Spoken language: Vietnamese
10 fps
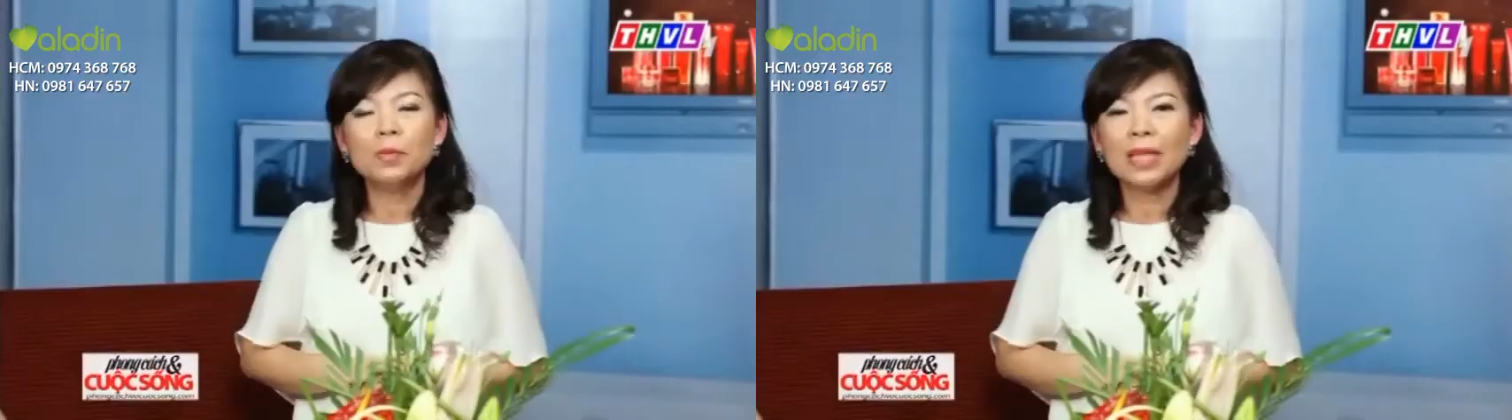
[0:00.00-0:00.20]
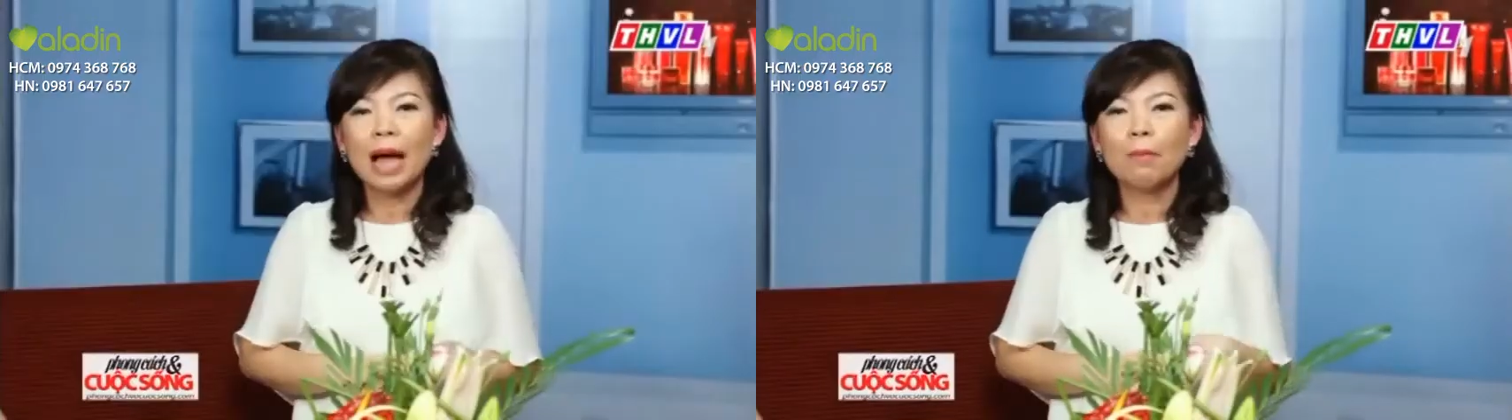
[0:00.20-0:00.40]
giúp
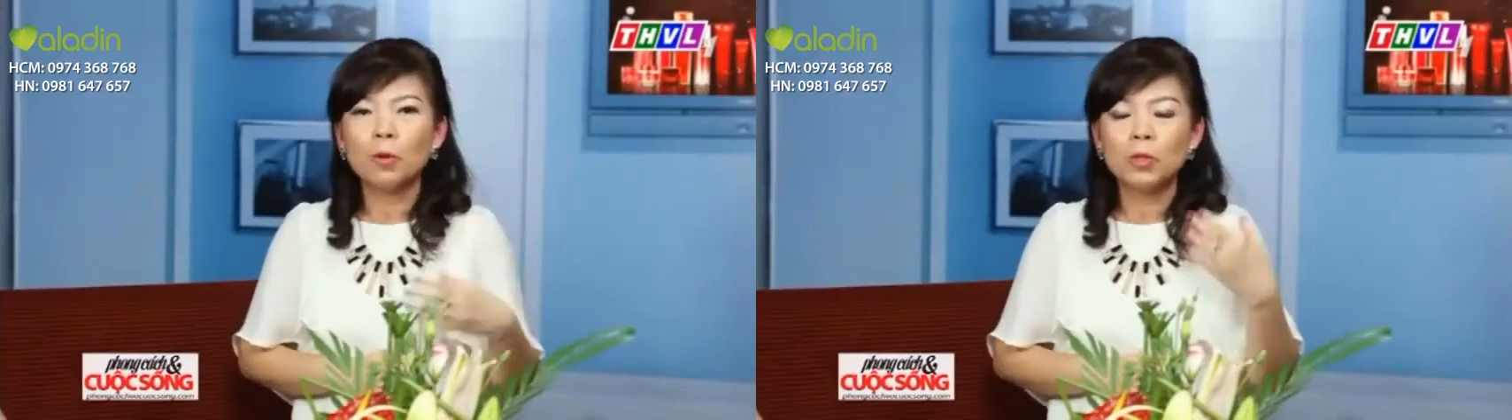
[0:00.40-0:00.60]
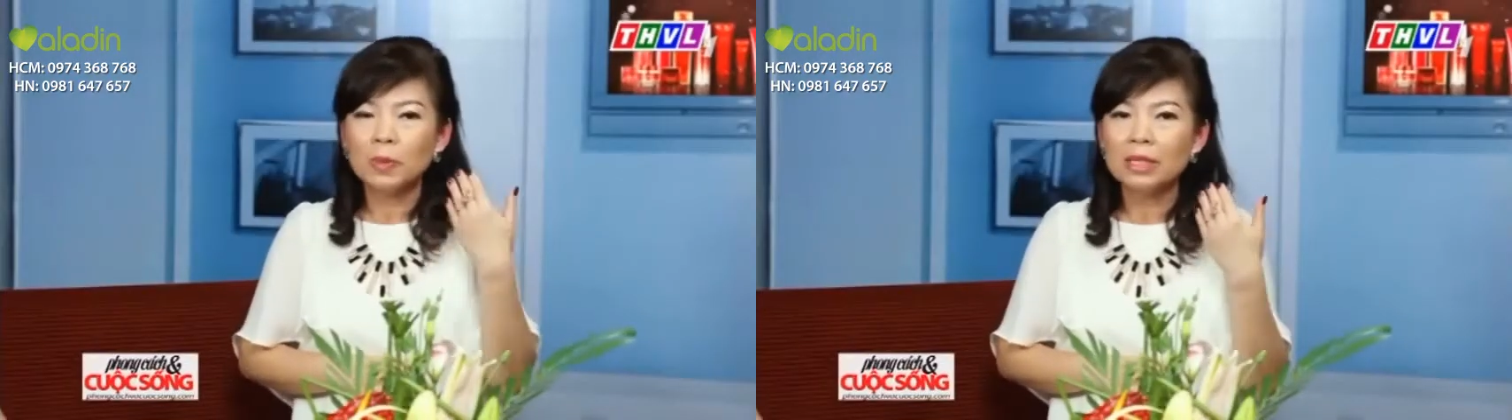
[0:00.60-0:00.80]
chúng ta
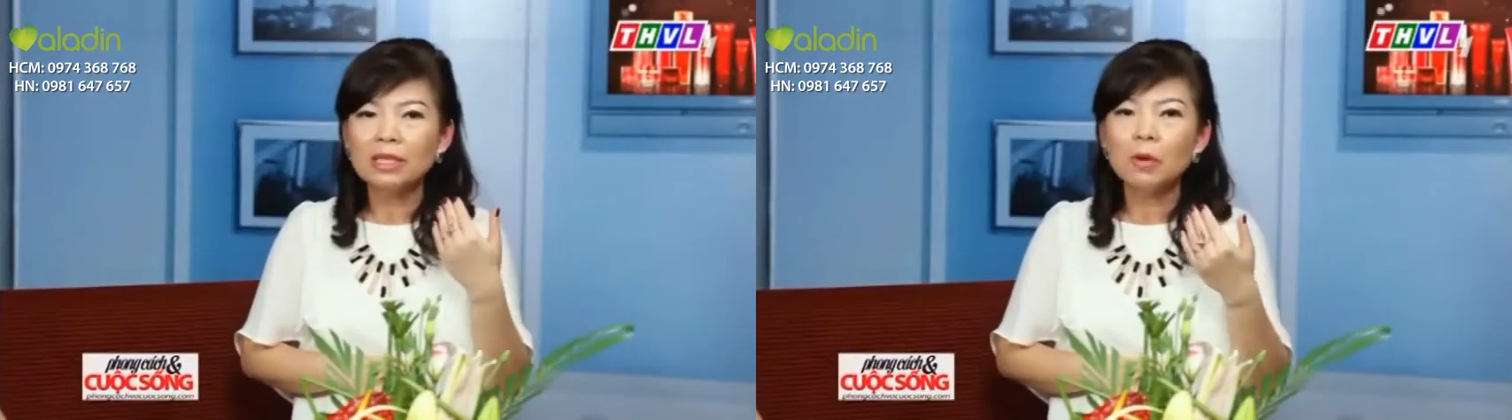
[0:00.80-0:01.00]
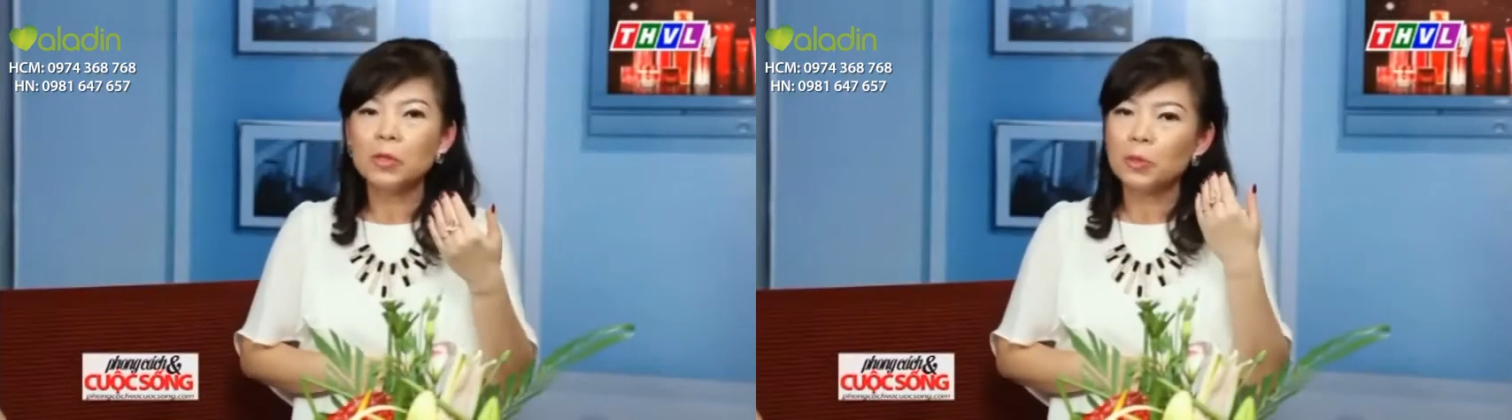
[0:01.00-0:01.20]
bổ sung
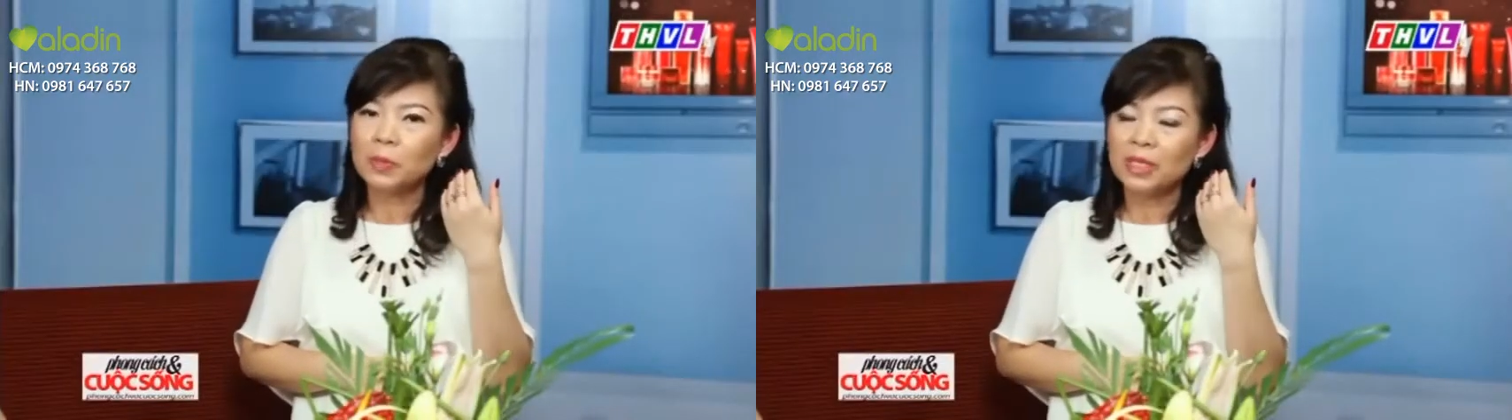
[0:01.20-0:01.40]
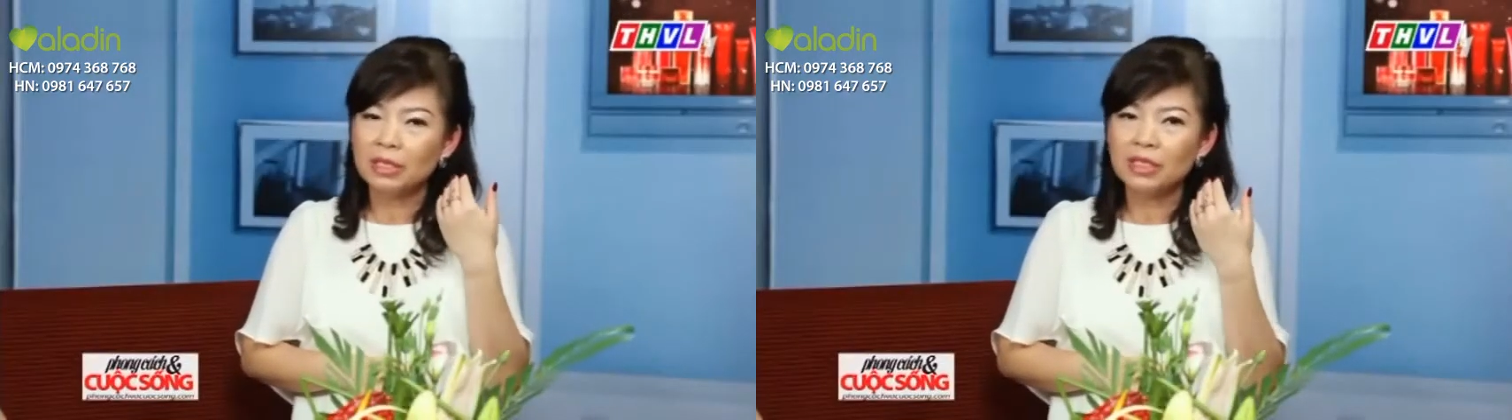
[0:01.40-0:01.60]
nước, bổ
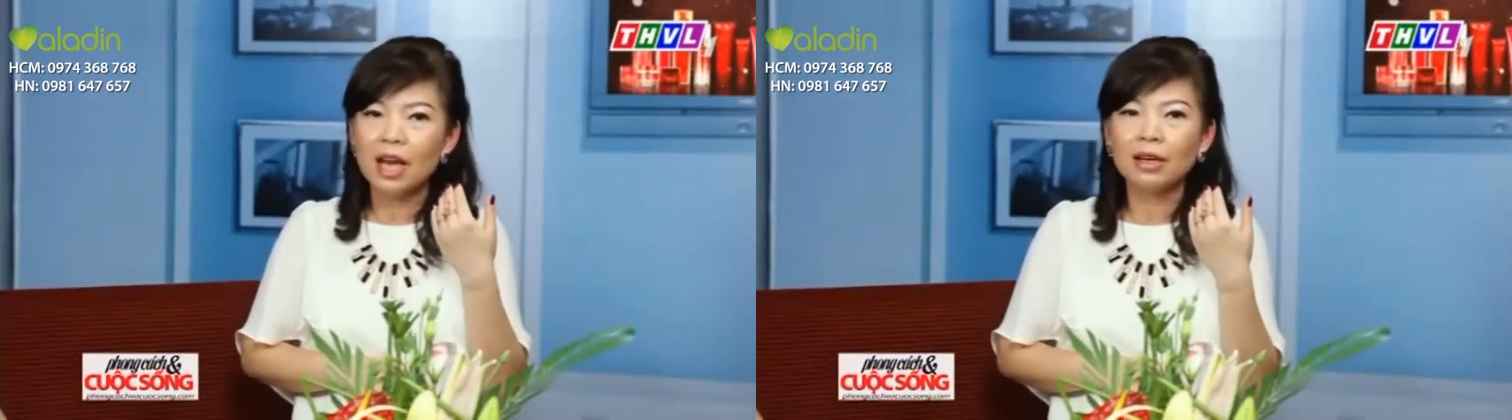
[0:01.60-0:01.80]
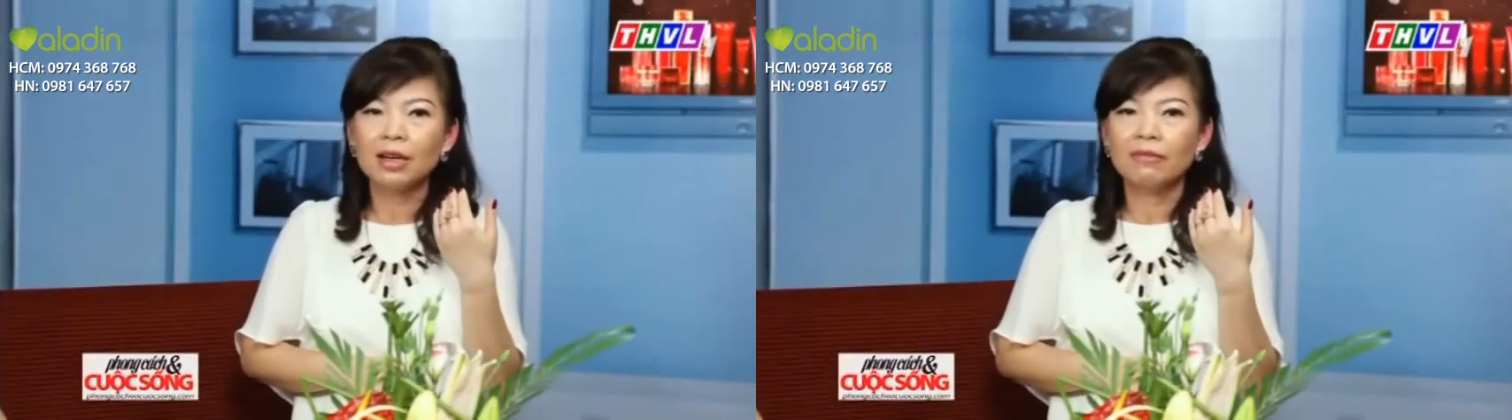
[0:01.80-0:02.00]
sung dưỡng
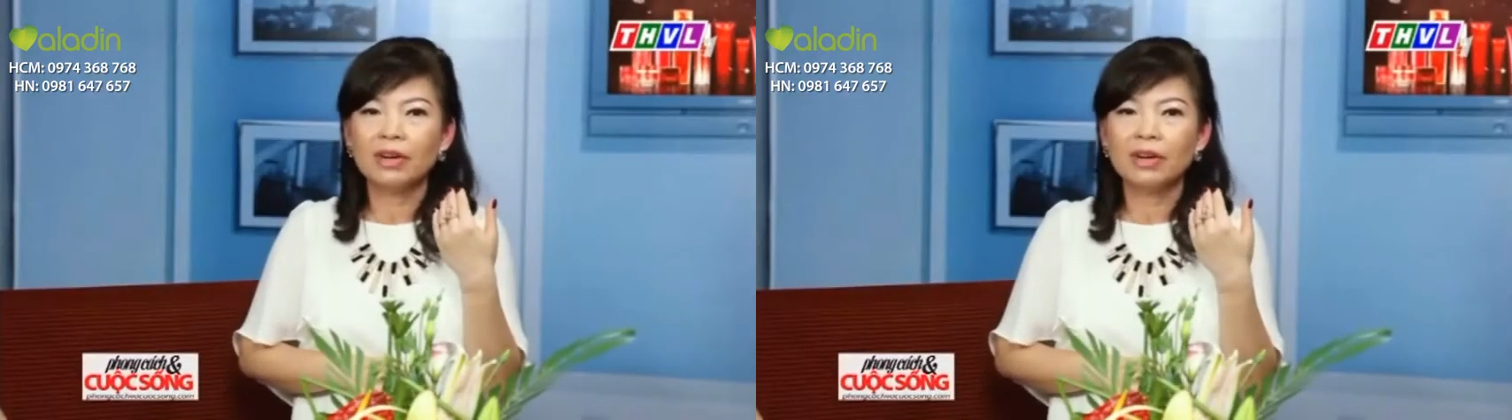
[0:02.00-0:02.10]
chất